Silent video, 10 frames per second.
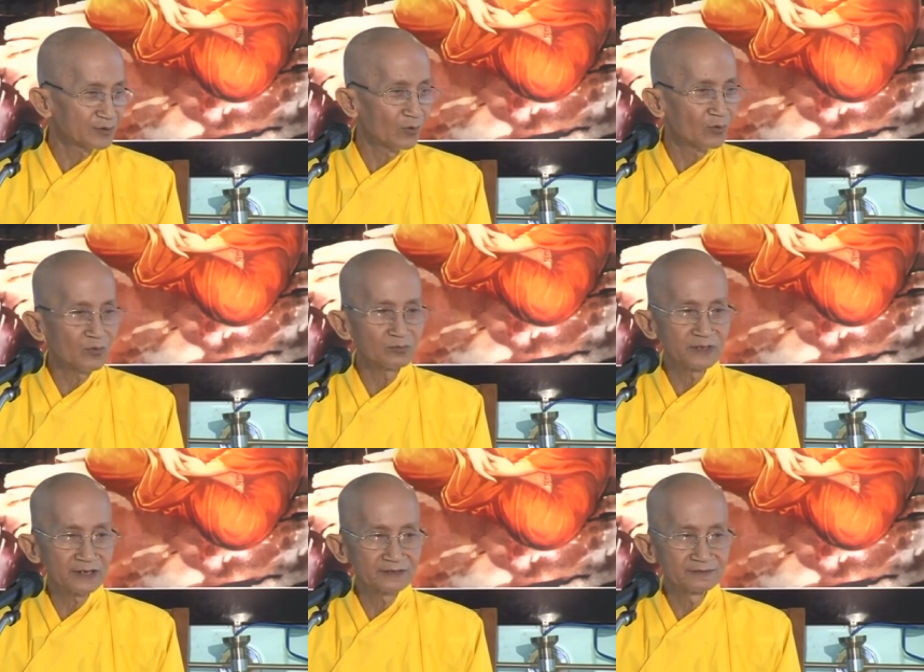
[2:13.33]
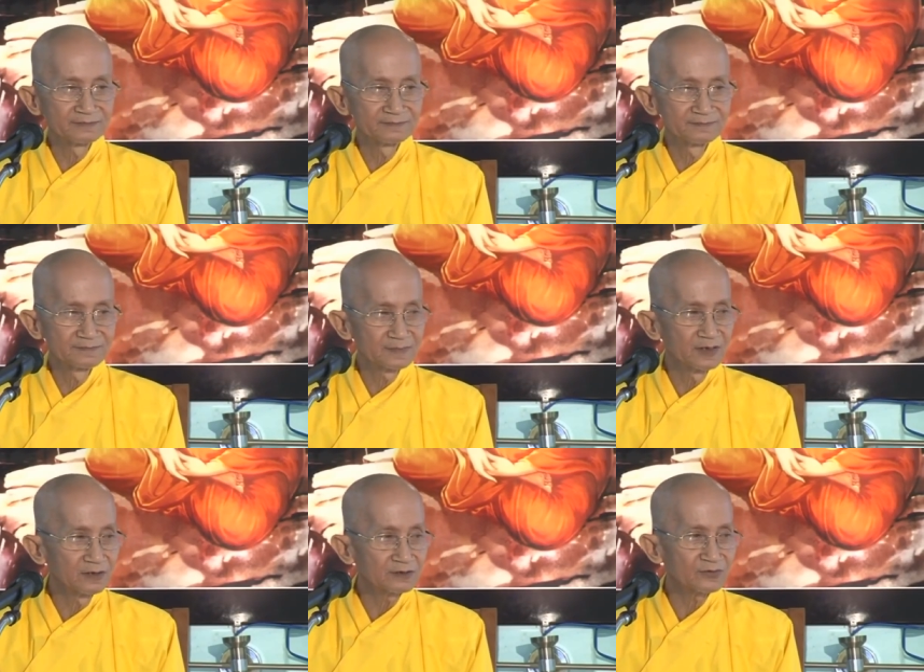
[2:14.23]
mấy cô cũng vậy
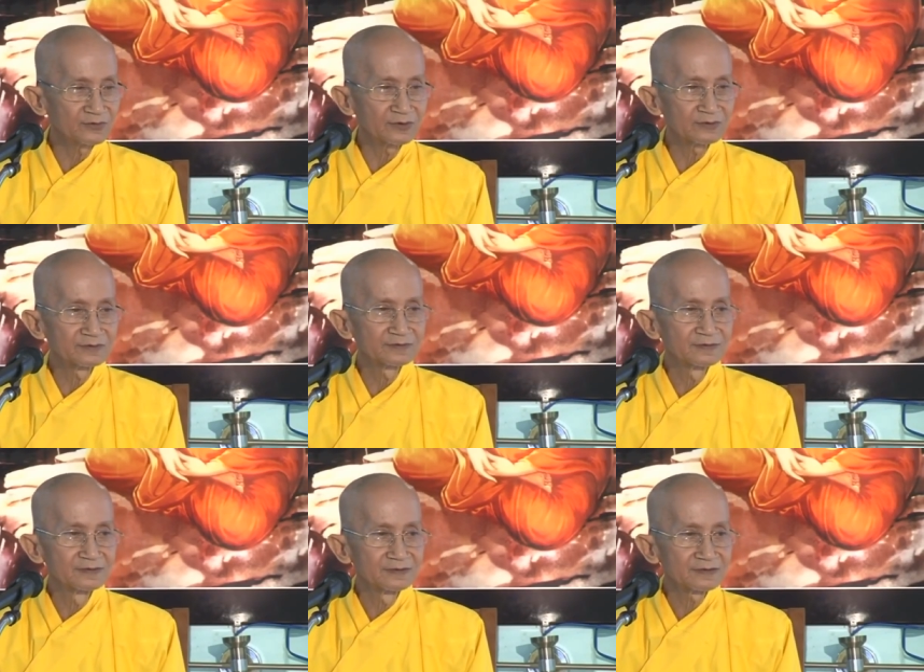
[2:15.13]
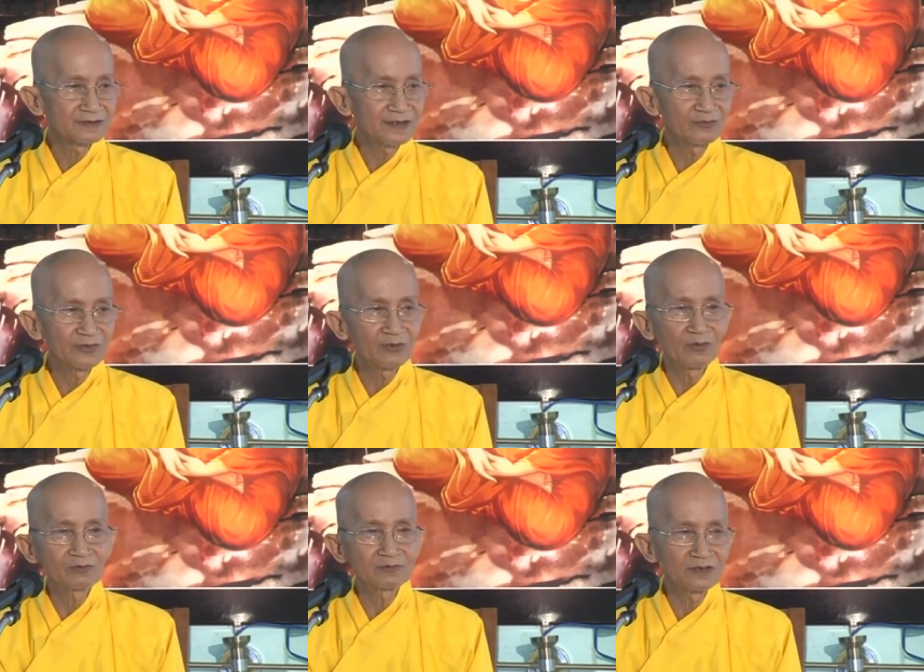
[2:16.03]
lớn tuổi rồi thầy thấy quý
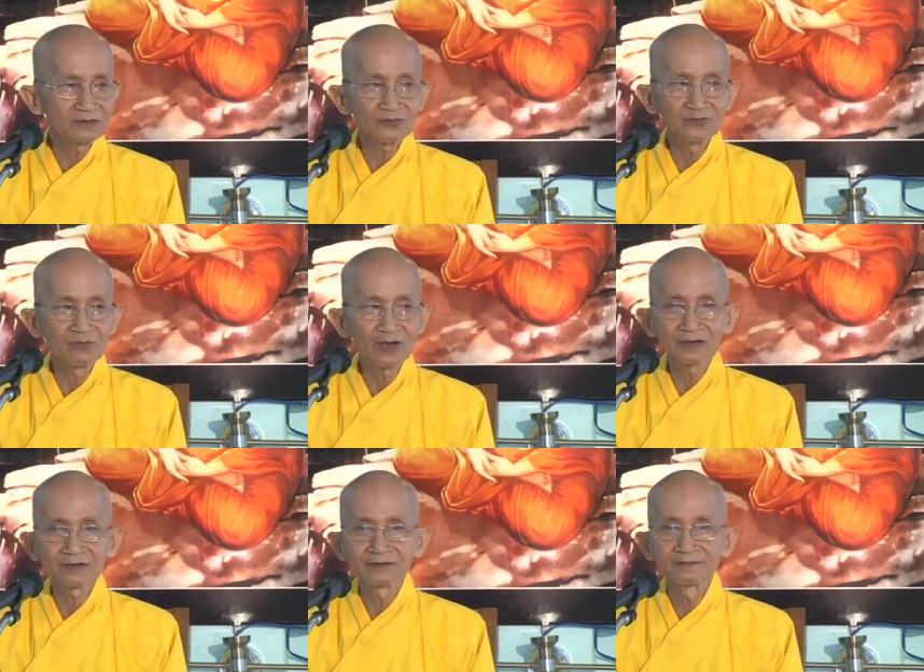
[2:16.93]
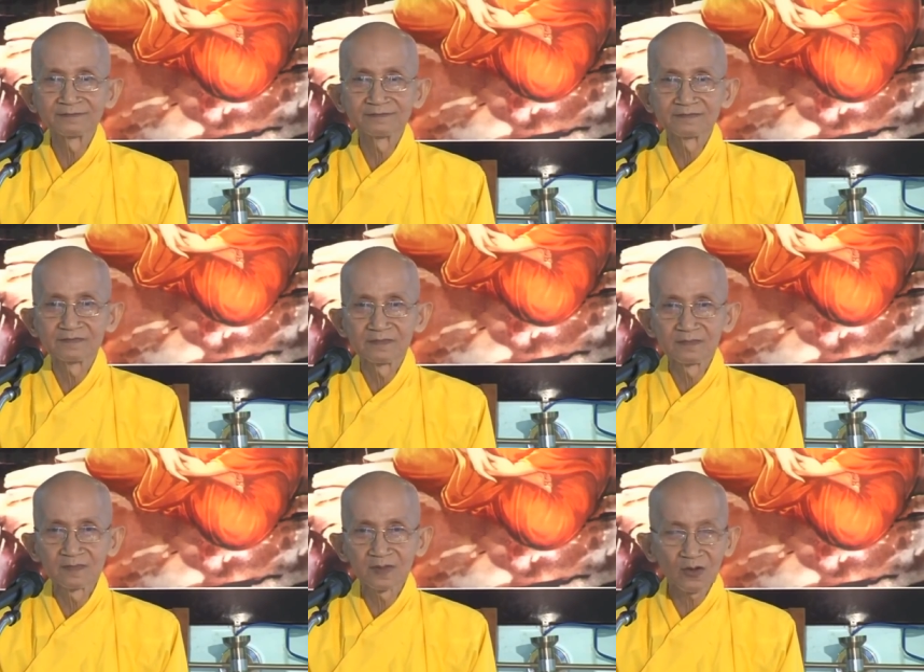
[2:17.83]
cô lớn tuổi quá rồi
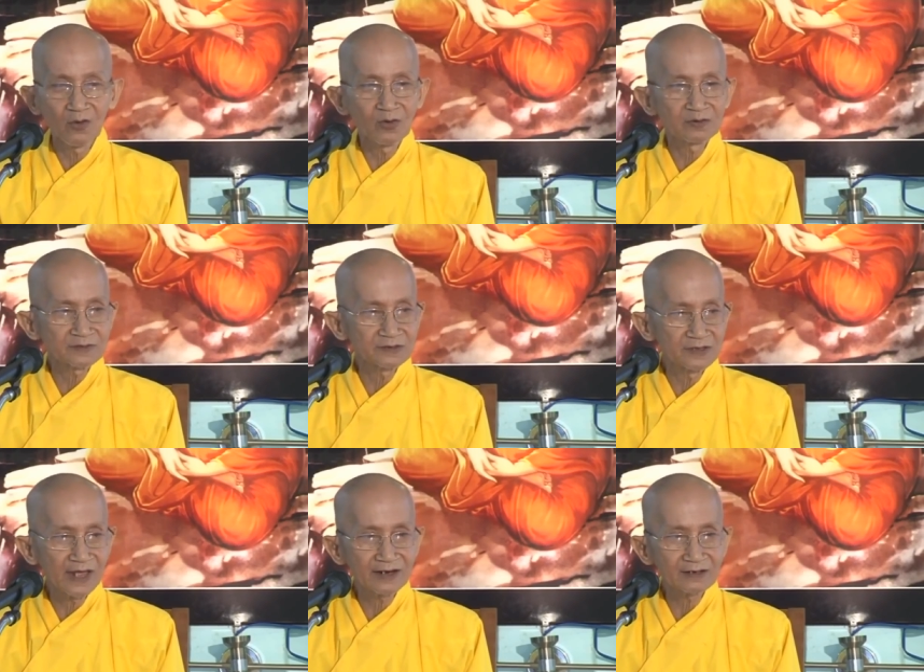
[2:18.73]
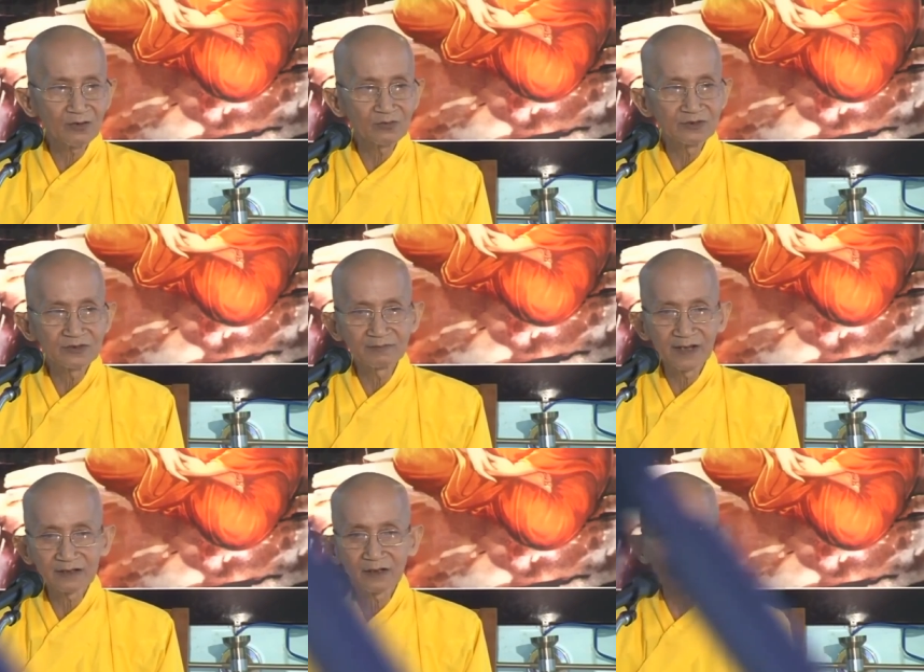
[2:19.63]
còn thời gian đâu nữa
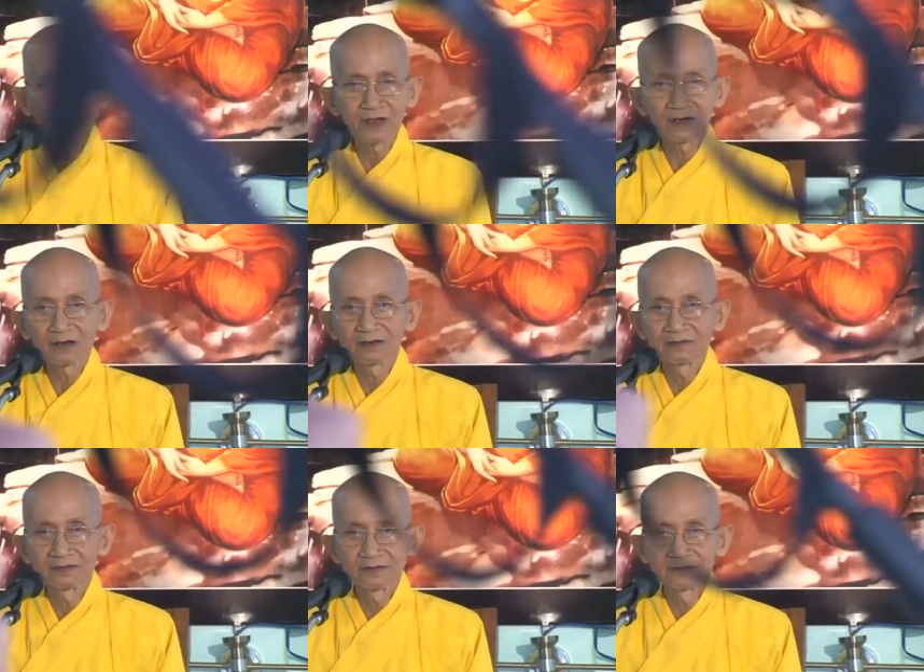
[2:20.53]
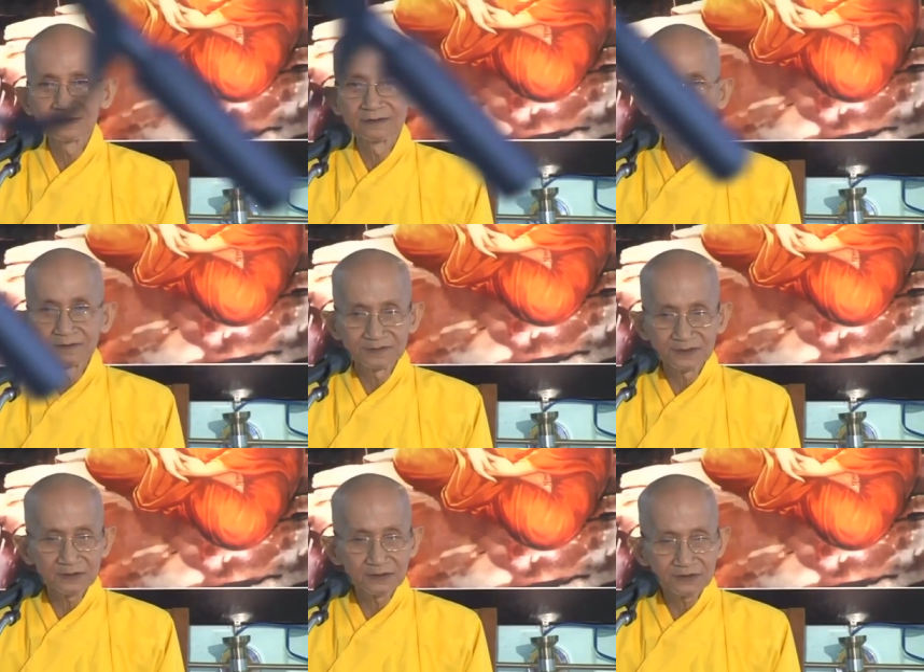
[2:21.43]
mà ngồi chờ
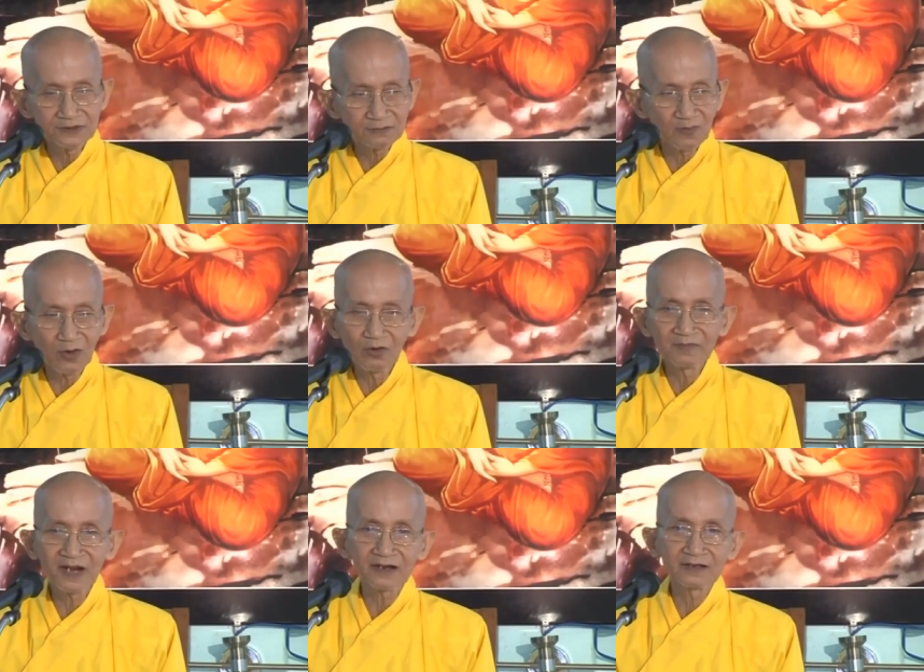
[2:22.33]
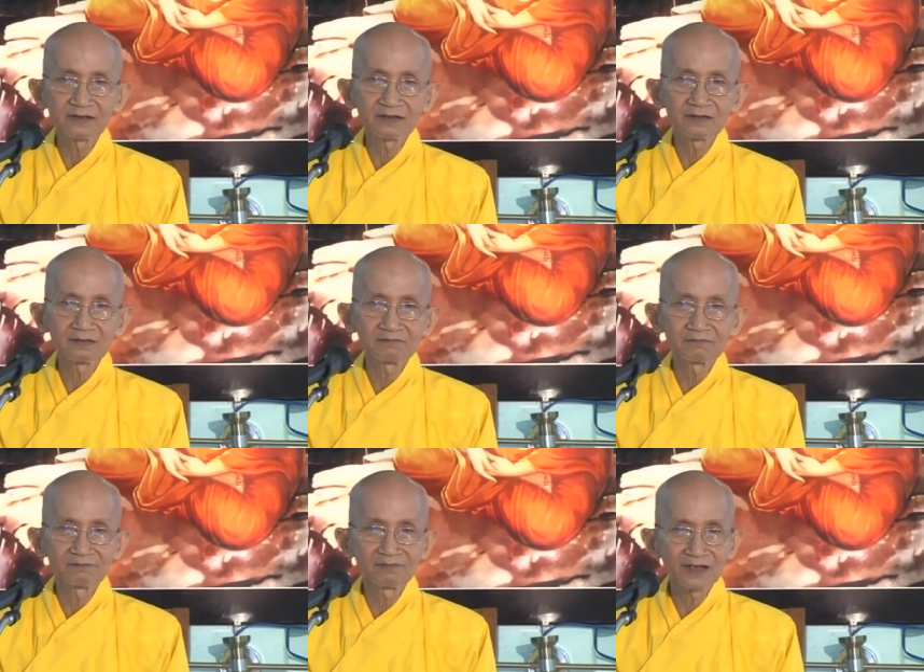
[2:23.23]
nhất định chết bỏ hôm nay
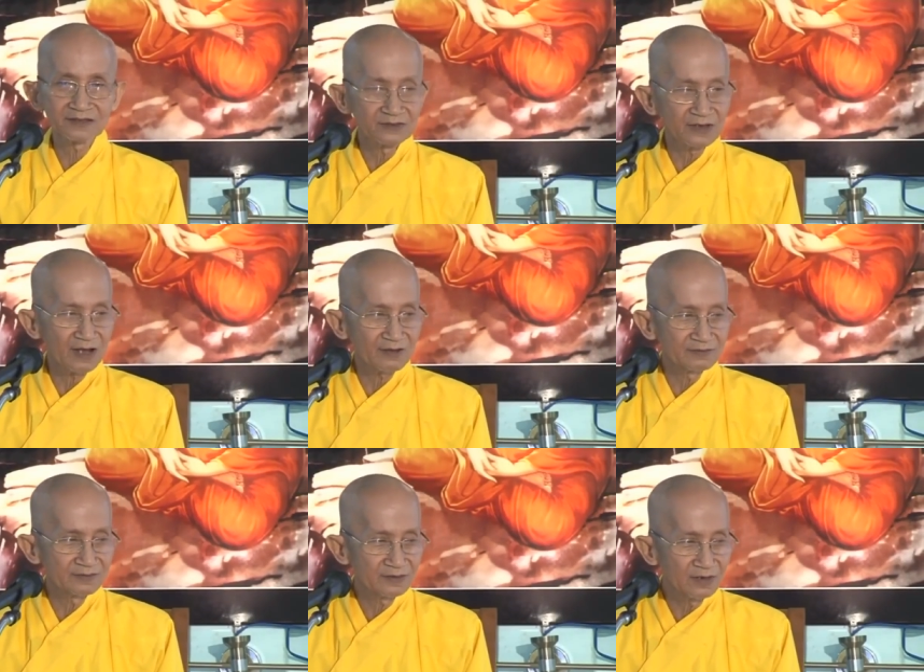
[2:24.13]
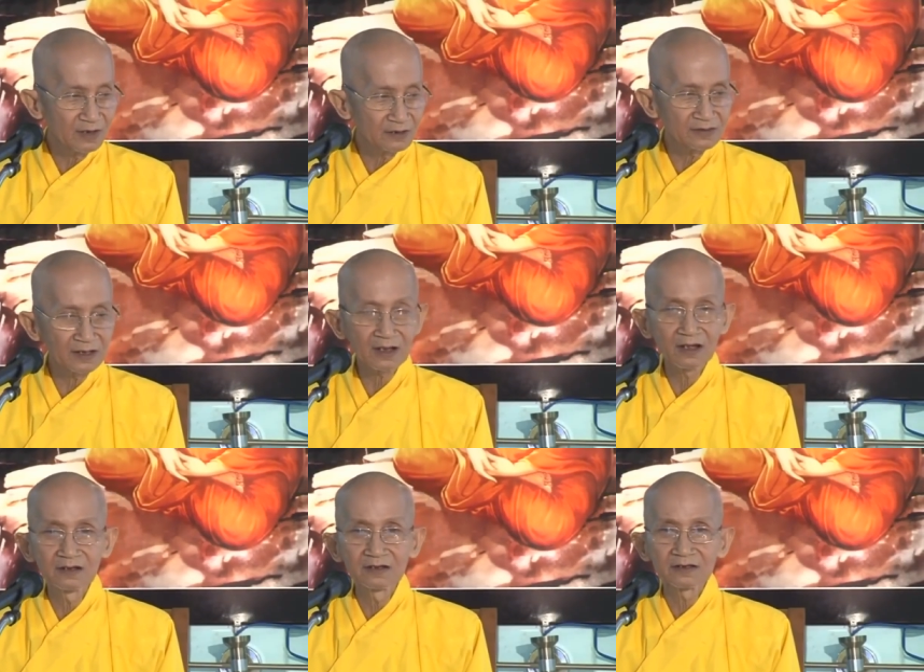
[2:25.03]
mà chứng đạo hơn
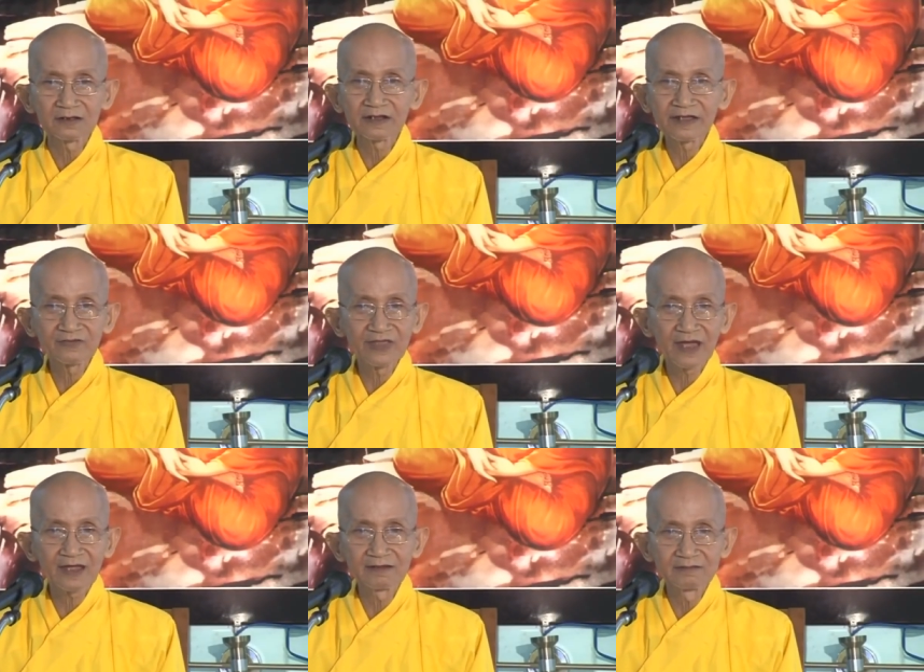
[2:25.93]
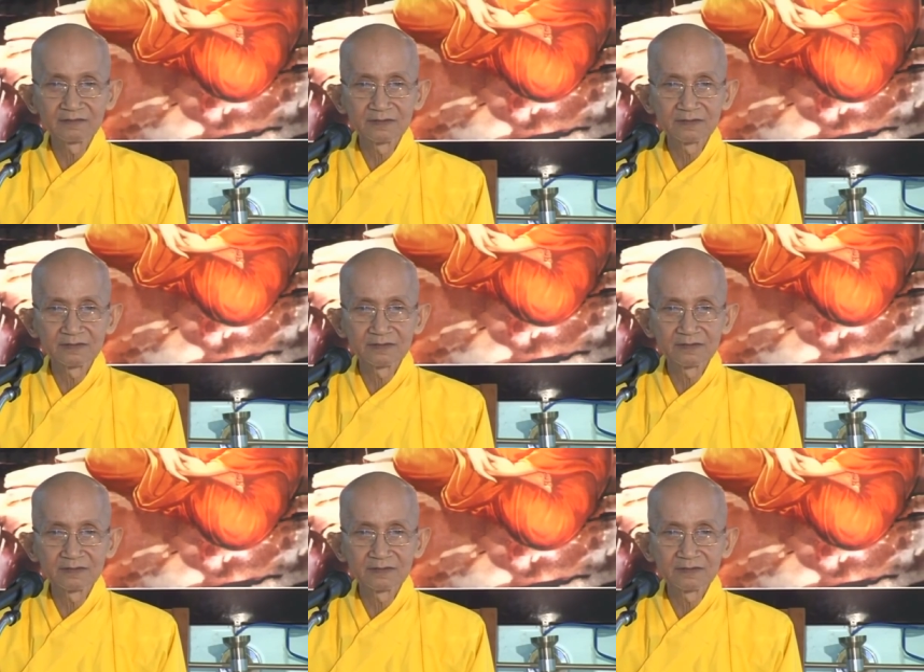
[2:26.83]
là để kéo dài